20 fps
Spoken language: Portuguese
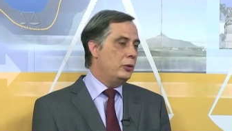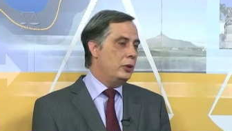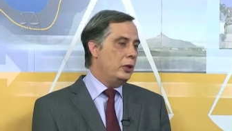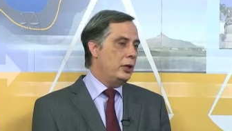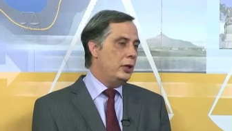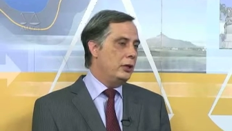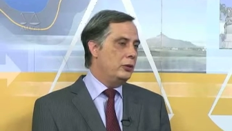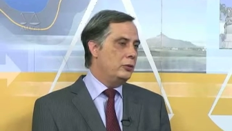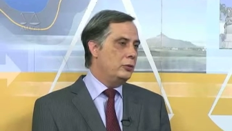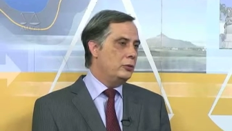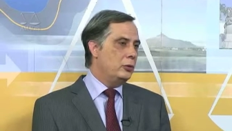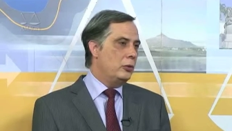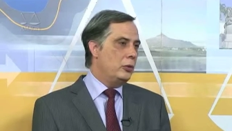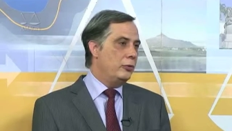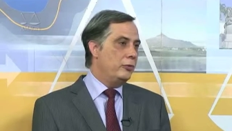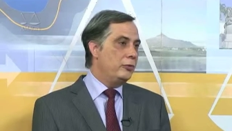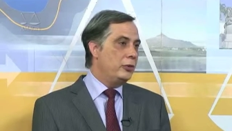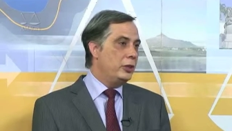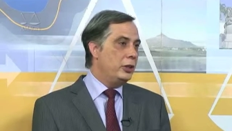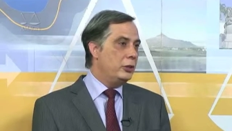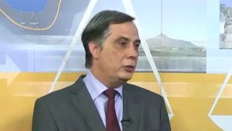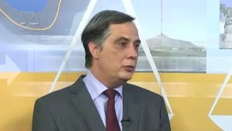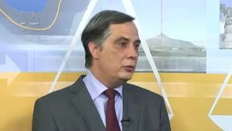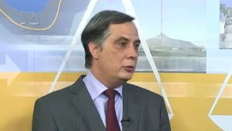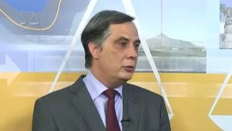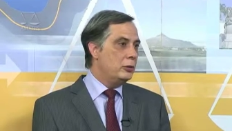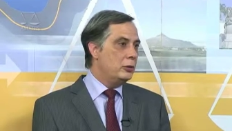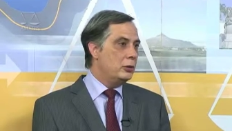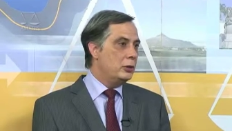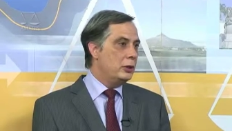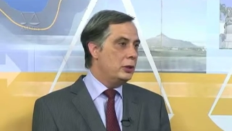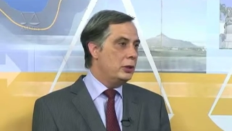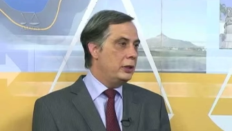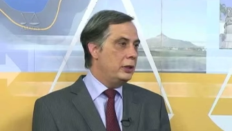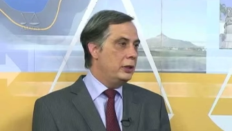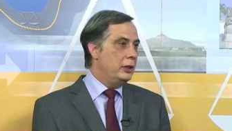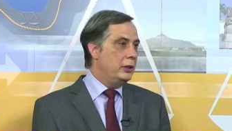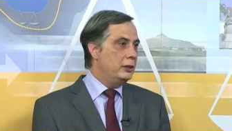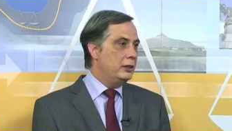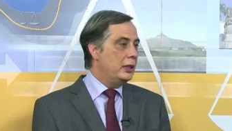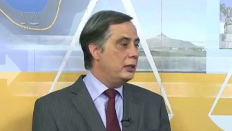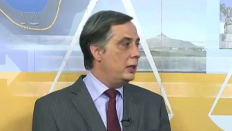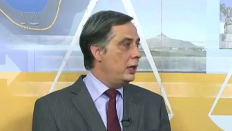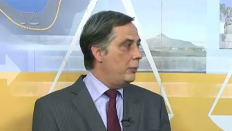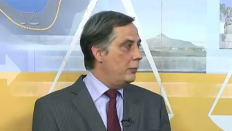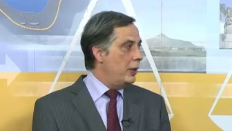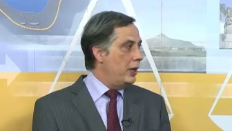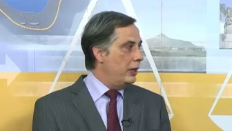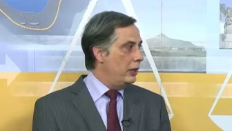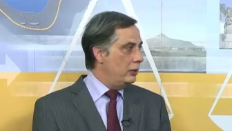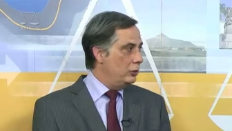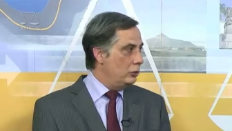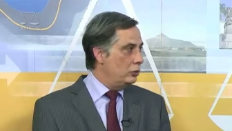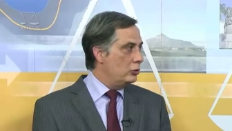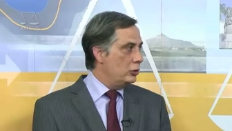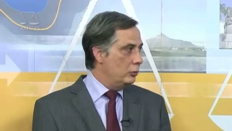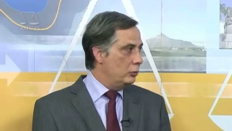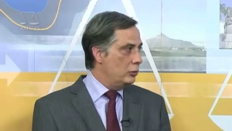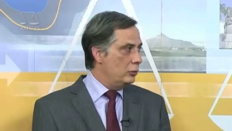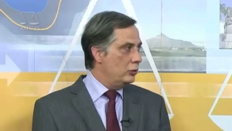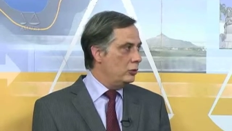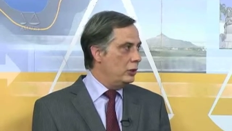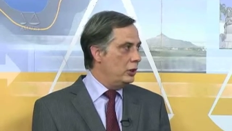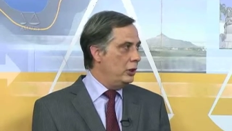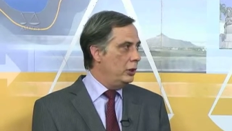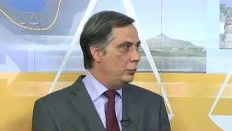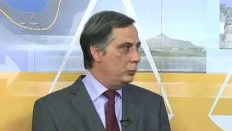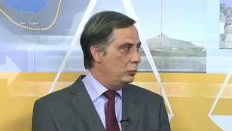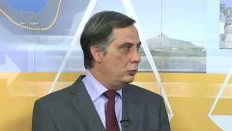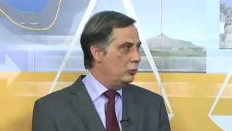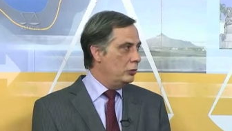Ailton Alfredo, que já trabalha nisso há muito tempo,